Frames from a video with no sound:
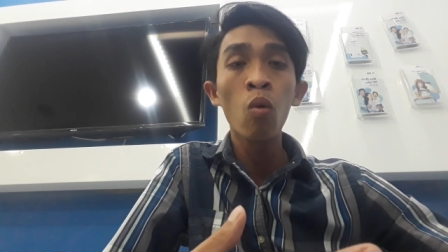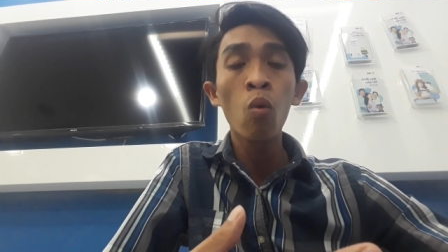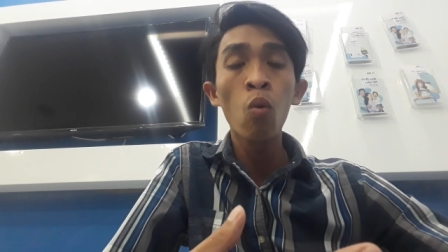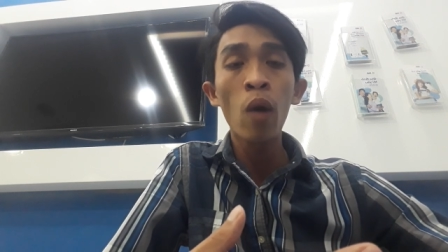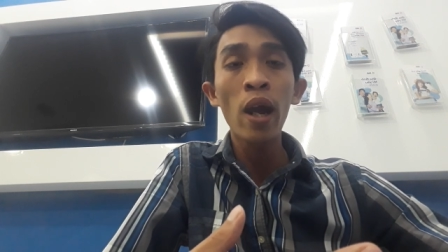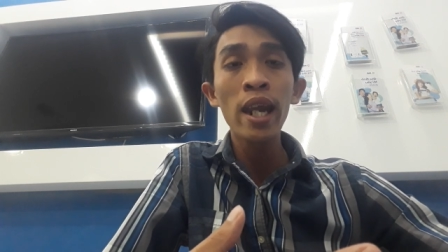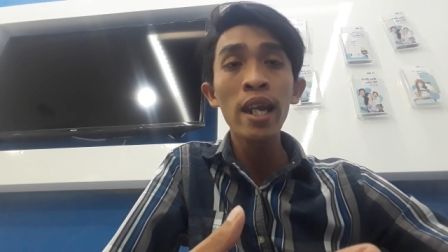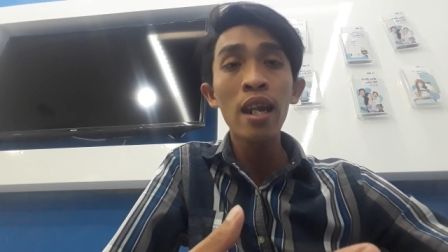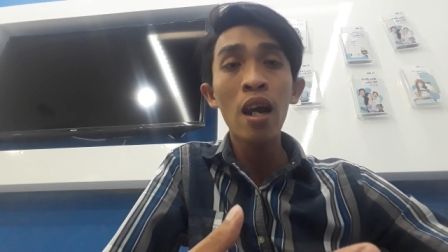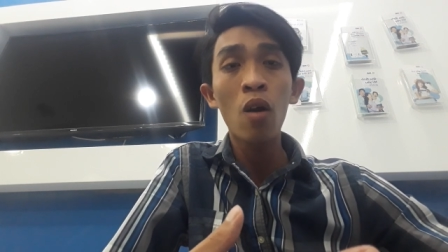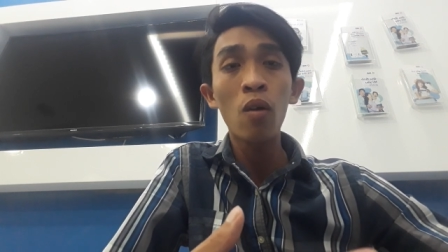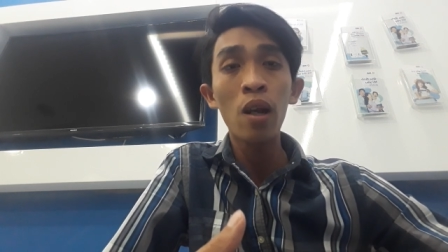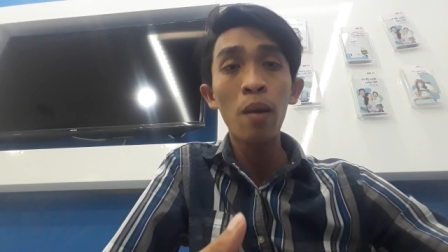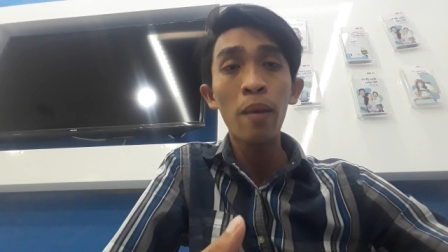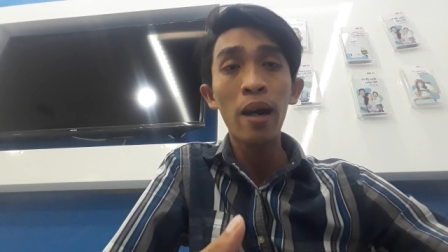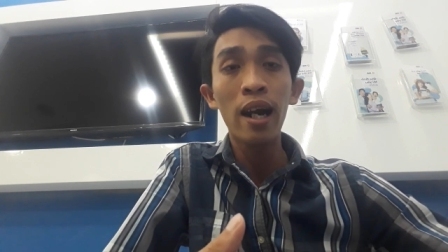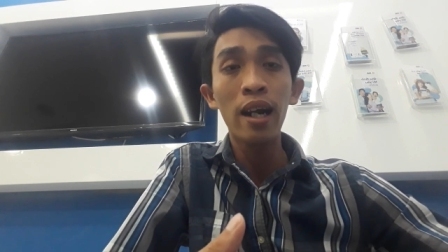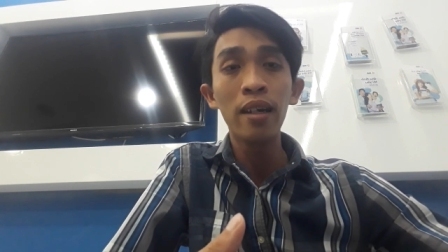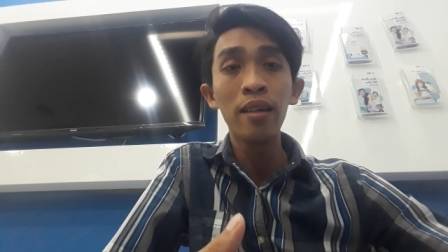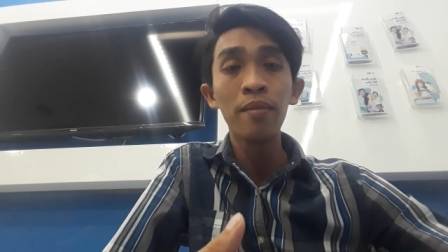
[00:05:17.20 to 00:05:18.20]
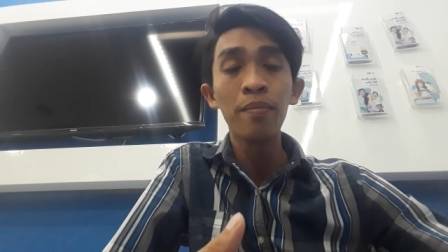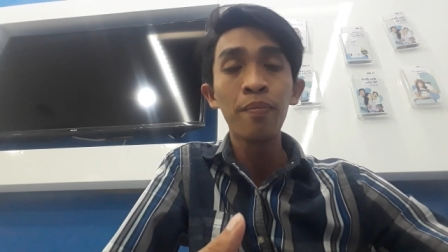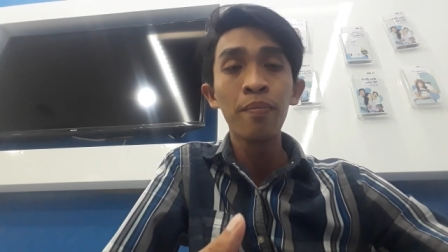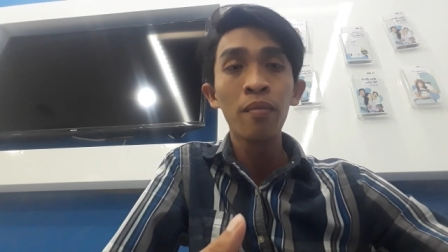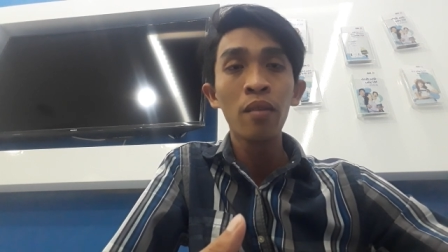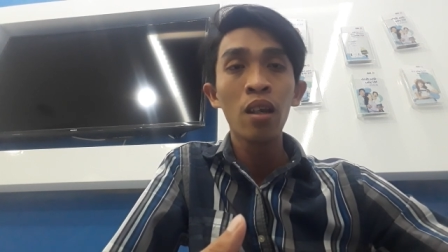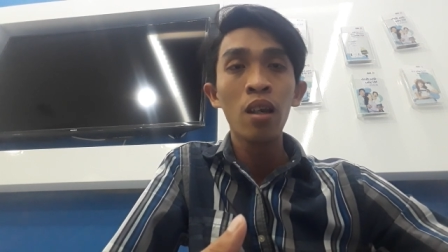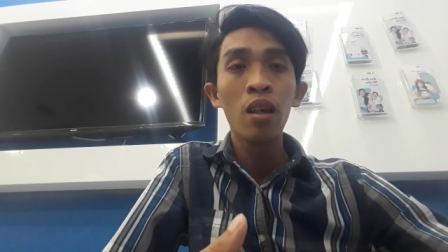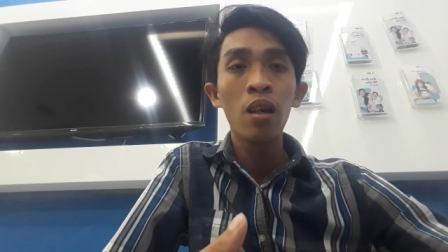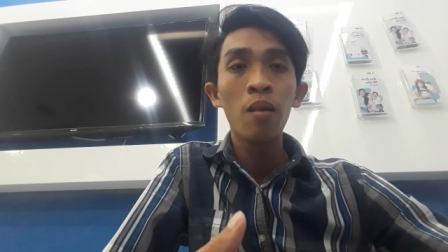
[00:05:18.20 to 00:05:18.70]
quay đầu là bờ
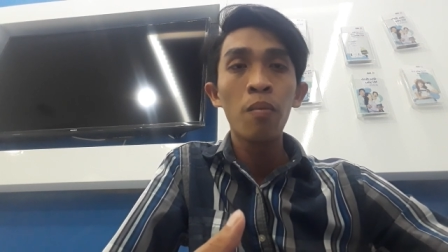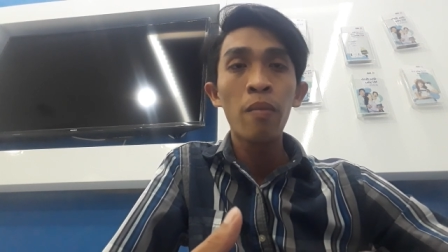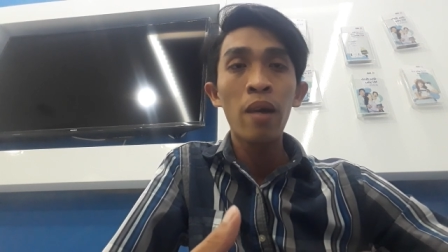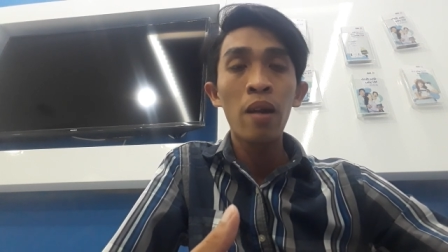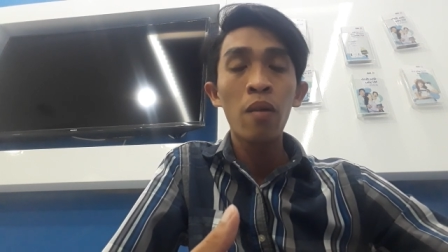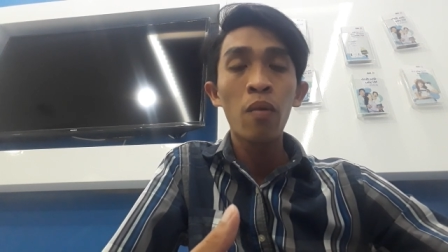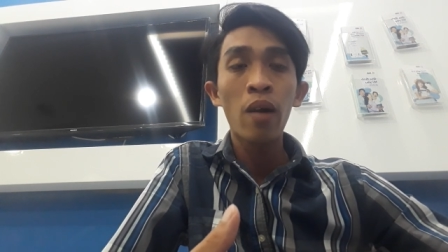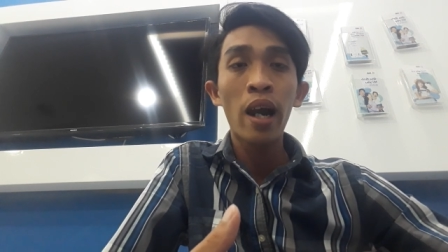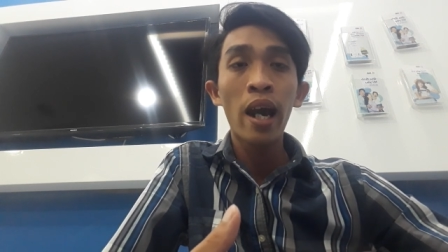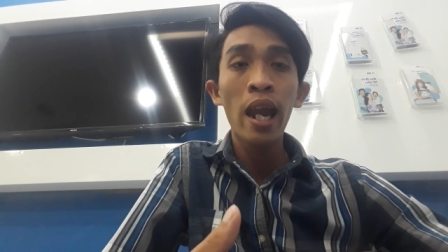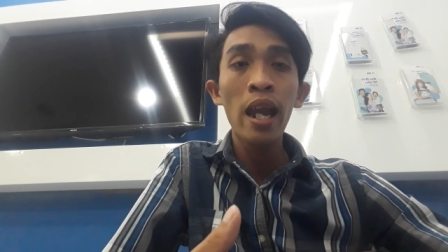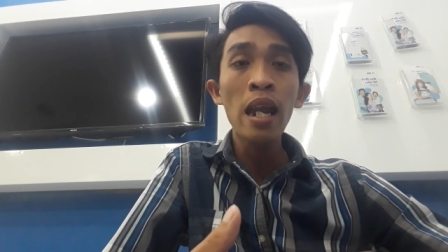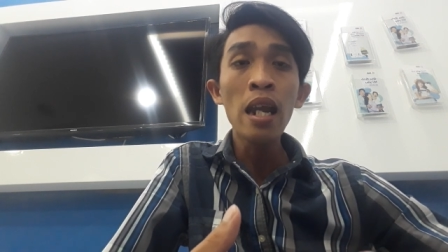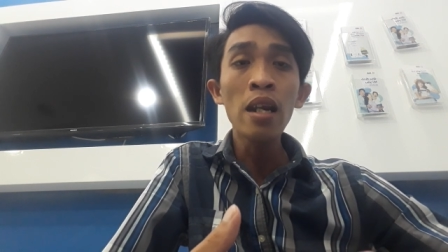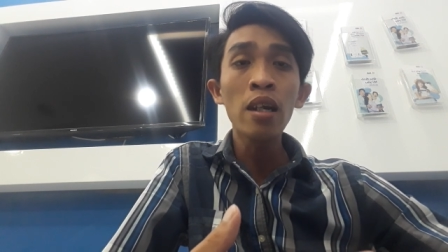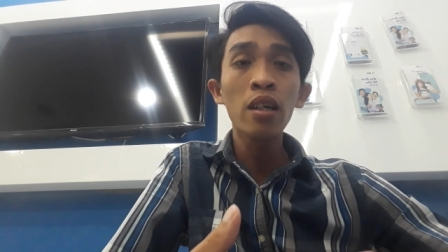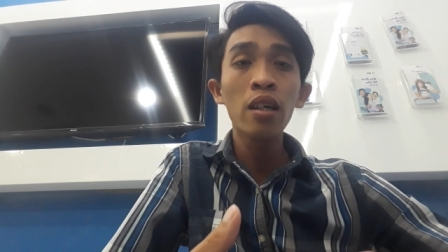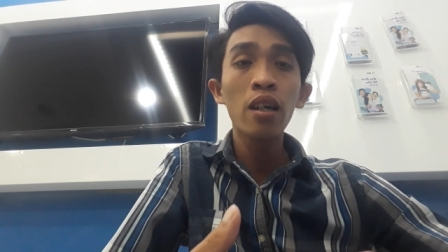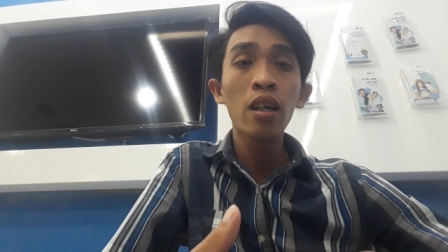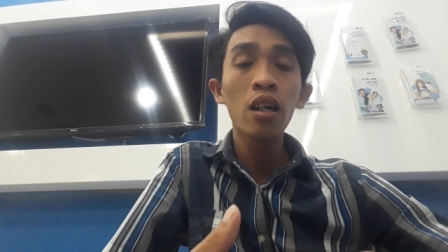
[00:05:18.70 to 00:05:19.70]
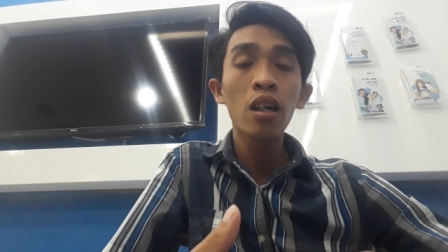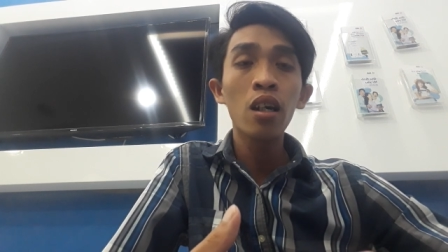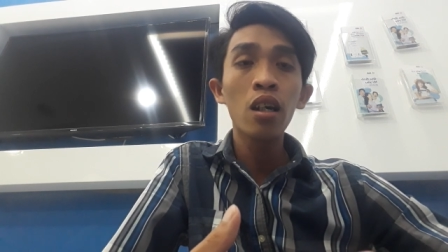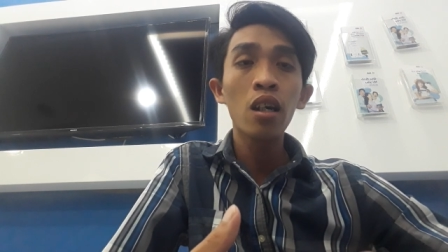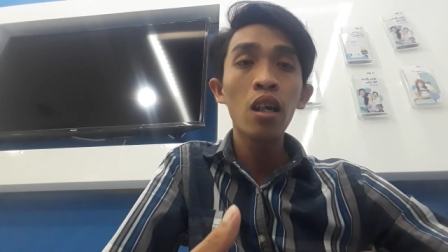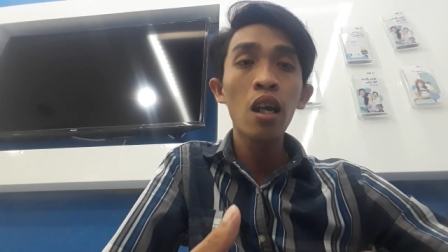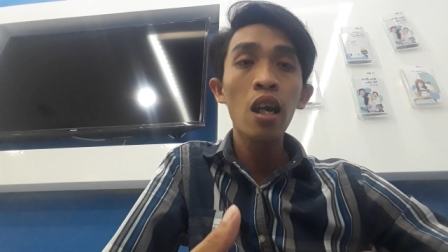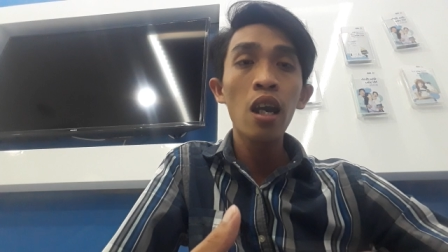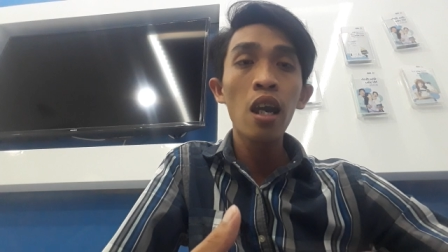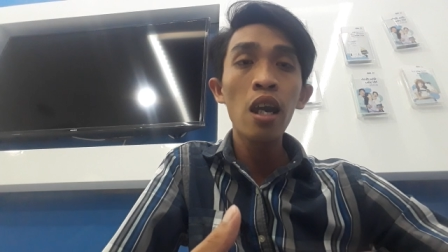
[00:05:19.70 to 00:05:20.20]
mình phải
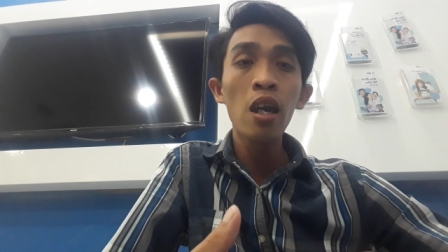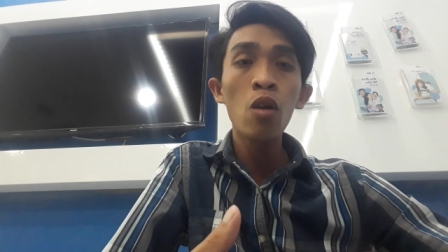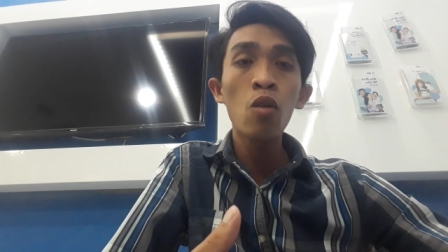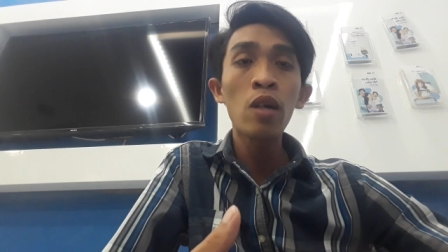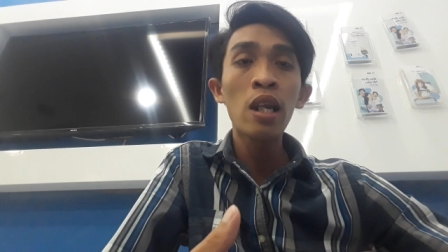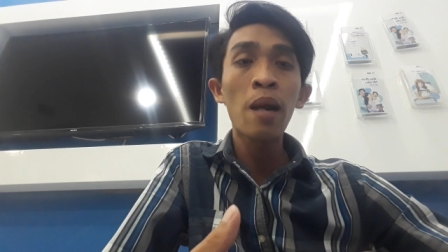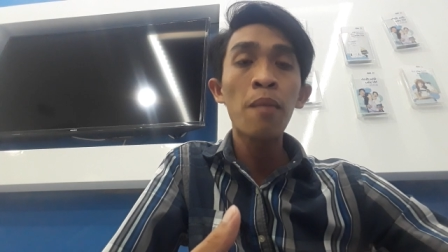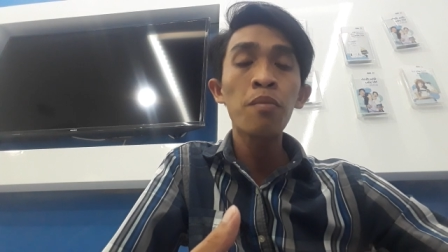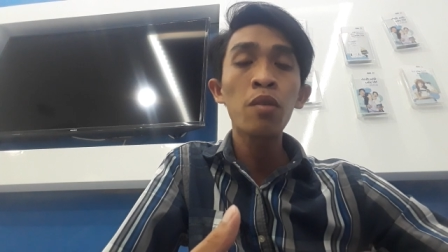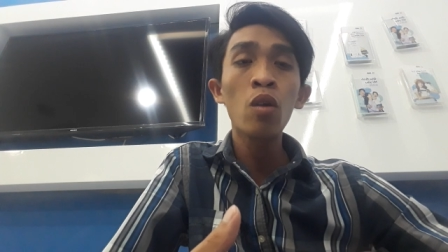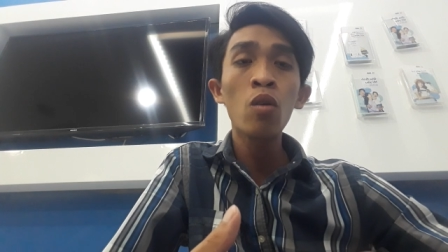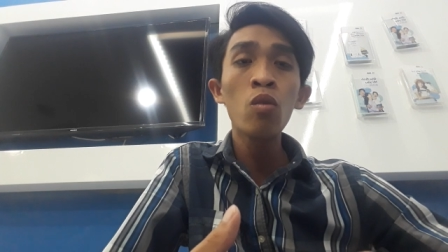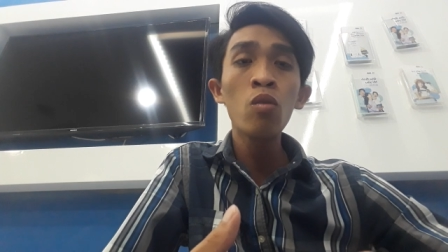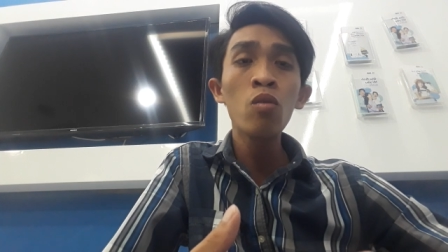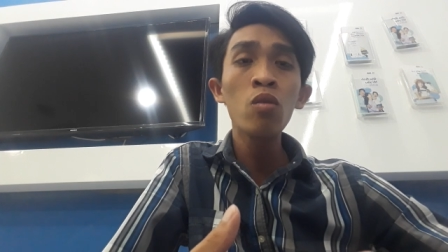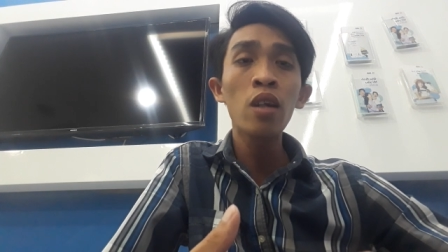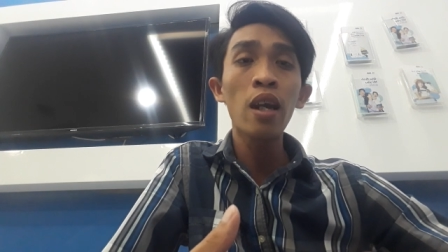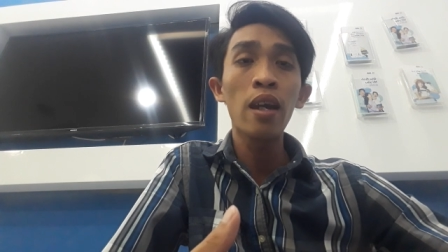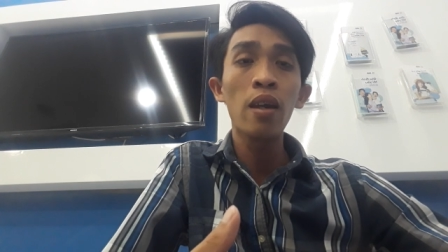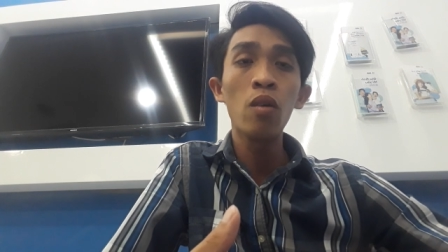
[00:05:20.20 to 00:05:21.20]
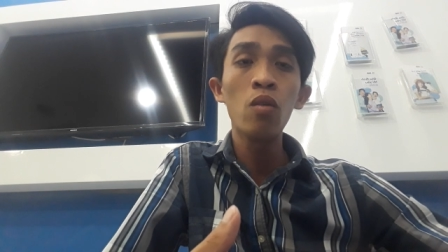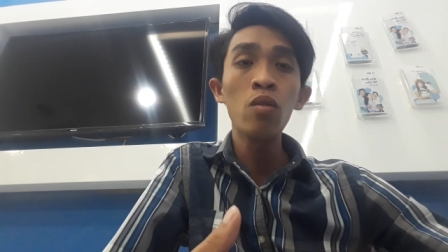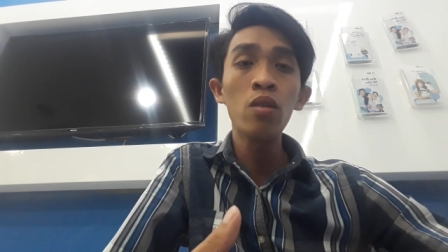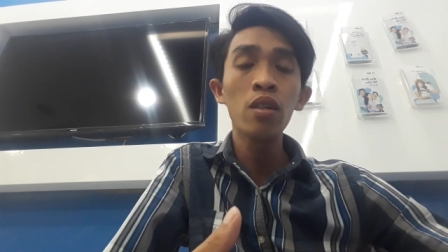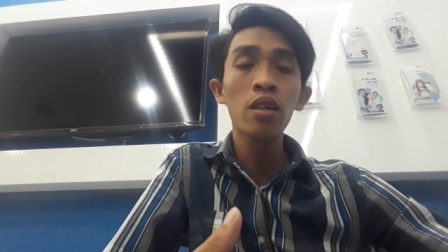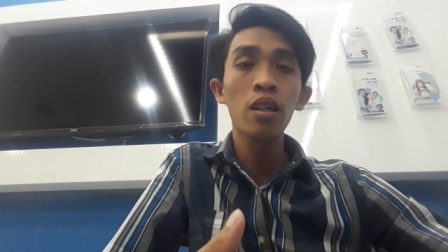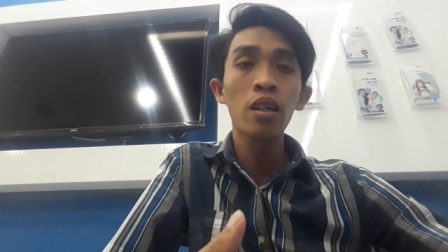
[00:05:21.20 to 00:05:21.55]
yêu nam chú tiểu